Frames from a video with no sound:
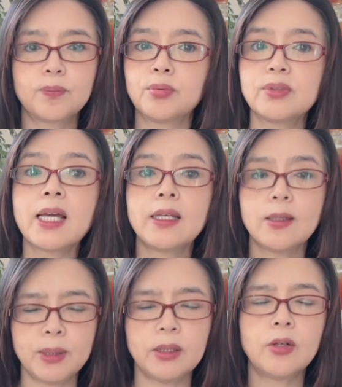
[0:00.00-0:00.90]
不在一
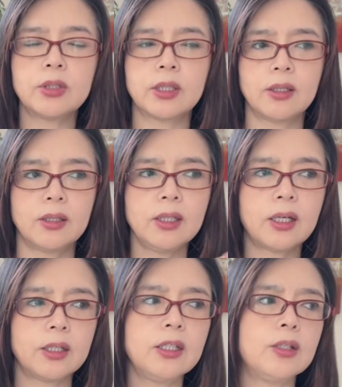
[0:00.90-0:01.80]
个频道上，一
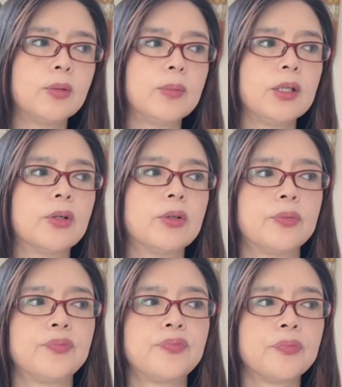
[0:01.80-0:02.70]
点意义都没有。
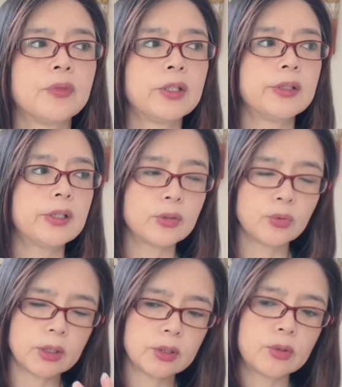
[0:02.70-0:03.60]
这是
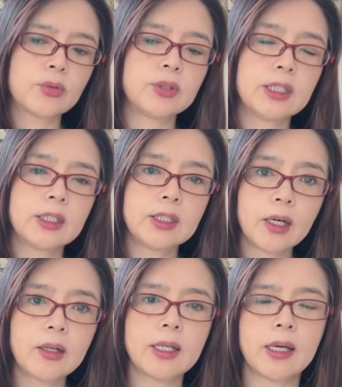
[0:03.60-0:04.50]
我总结的
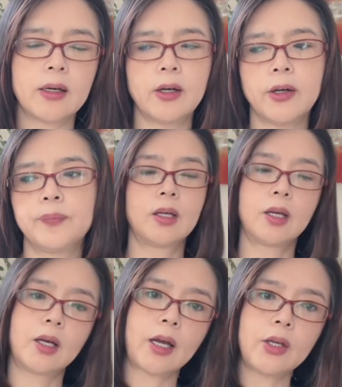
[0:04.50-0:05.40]
第二点哈。
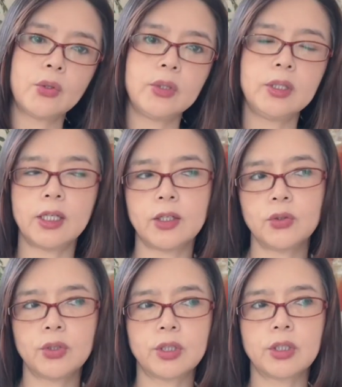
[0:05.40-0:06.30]
还有一点
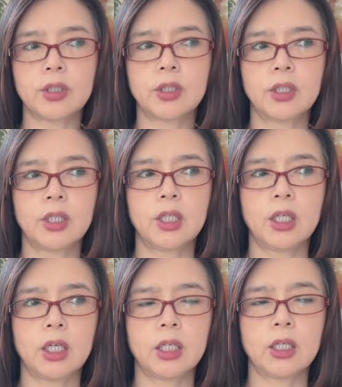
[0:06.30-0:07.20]
就是，
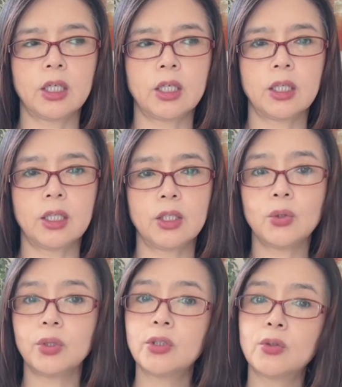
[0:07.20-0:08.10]
呃，
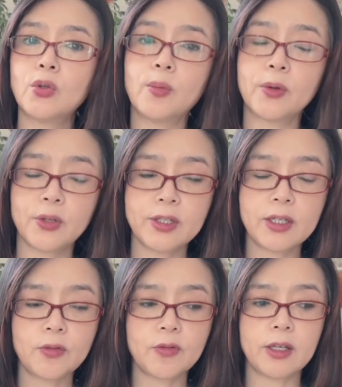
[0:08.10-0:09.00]
有的时候我们会
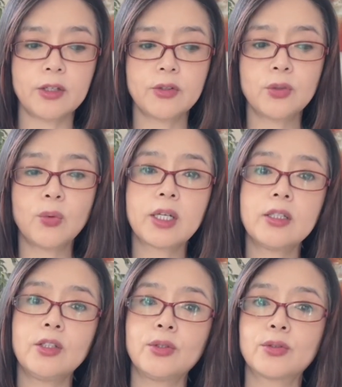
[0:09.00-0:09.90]
认为，就是我跟
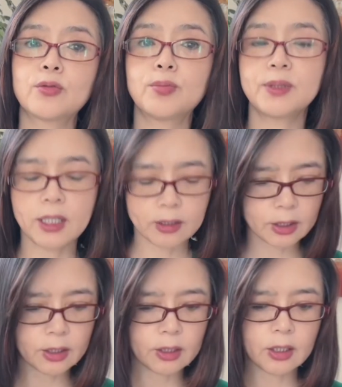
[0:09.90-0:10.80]
你素不相
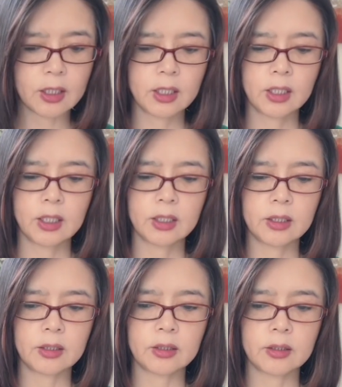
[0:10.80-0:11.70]
识，
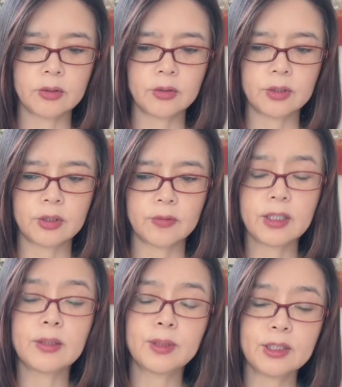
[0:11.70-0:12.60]
嗯，就是为
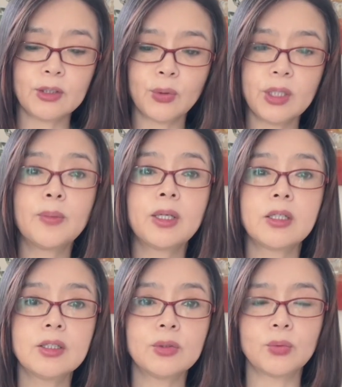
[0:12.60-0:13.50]
什么你会那么
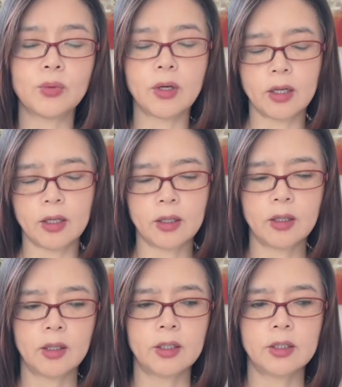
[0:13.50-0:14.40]
恶毒哈？
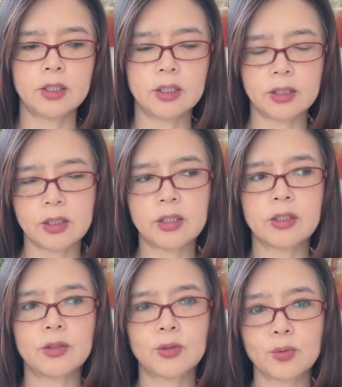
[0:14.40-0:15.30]
其
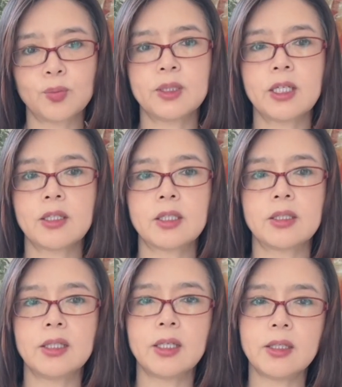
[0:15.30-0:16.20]
实素不相
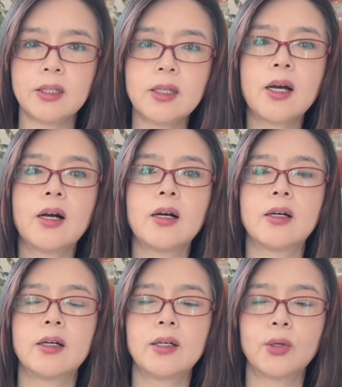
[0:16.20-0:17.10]
识也一样
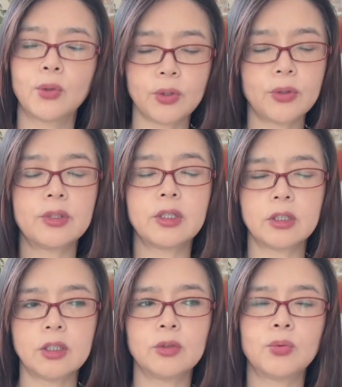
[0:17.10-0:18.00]
会有人
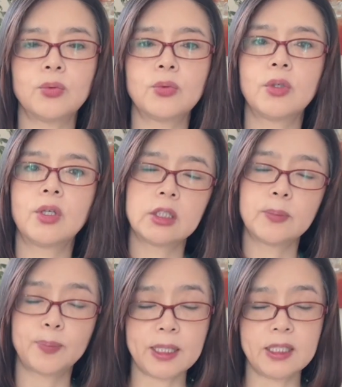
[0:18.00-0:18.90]
恶毒，
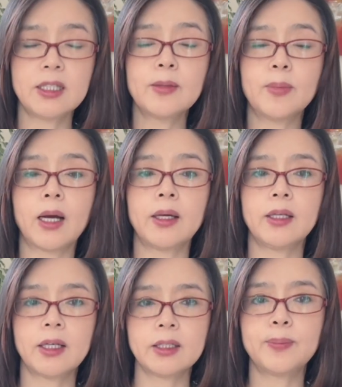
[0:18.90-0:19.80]
本性吧，应
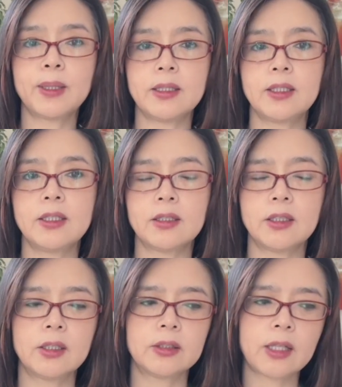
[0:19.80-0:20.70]
该是本性。
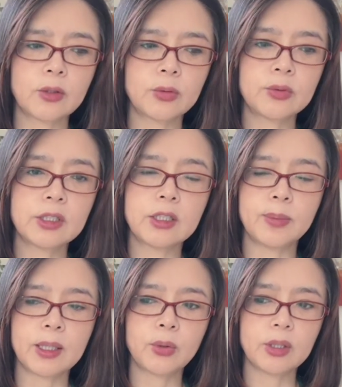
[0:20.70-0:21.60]
他从这里
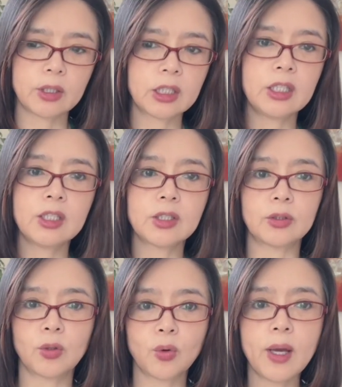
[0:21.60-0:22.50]
边会可以找
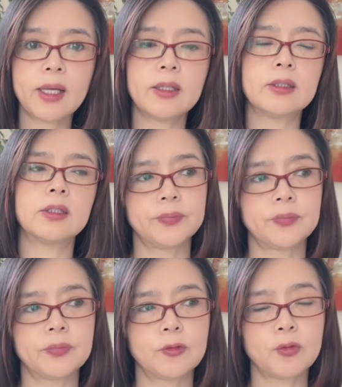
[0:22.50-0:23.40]
到快乐的，
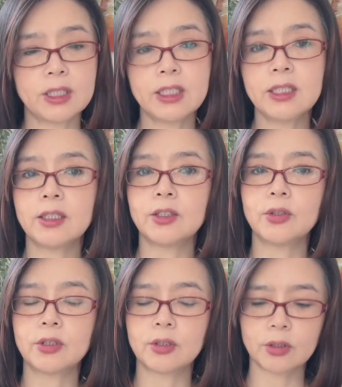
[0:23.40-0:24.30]
嗯，我记得就
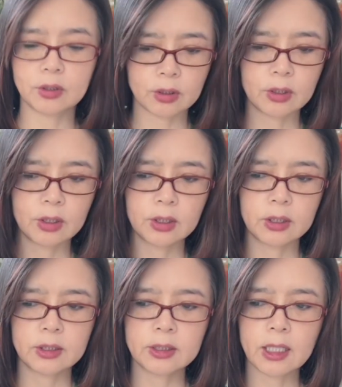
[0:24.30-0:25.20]
是
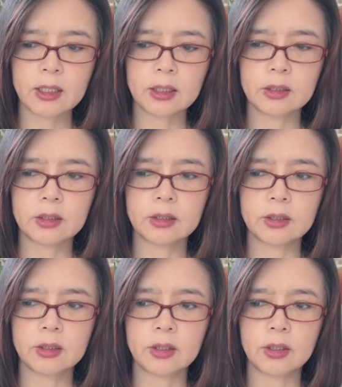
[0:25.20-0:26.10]
在那
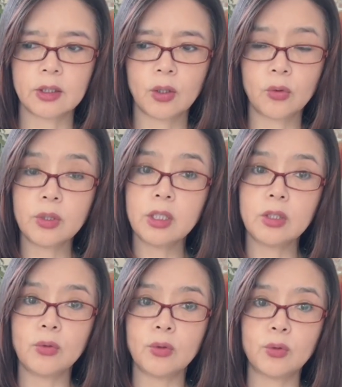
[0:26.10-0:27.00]
个红衣
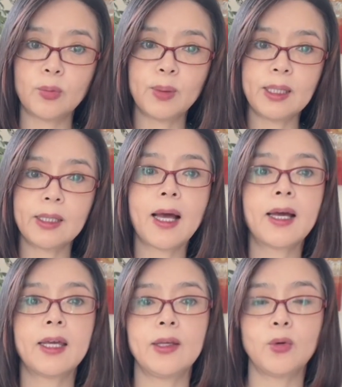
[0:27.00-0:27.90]
女，我被拉
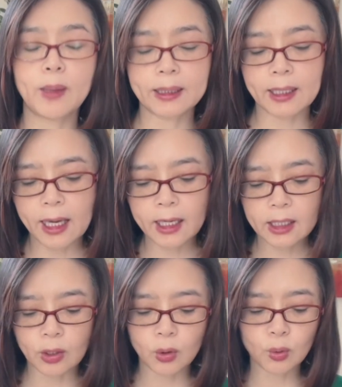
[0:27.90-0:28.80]
黑，我把她拉黑
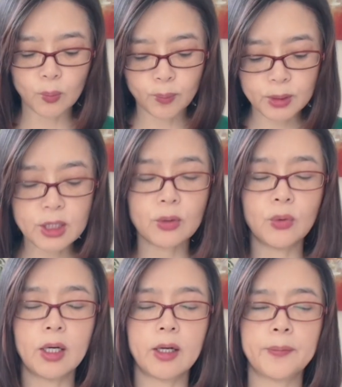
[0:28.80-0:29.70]
以后不久
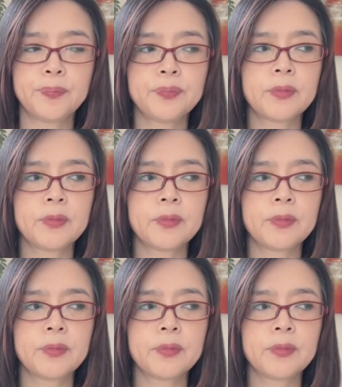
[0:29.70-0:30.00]
哈，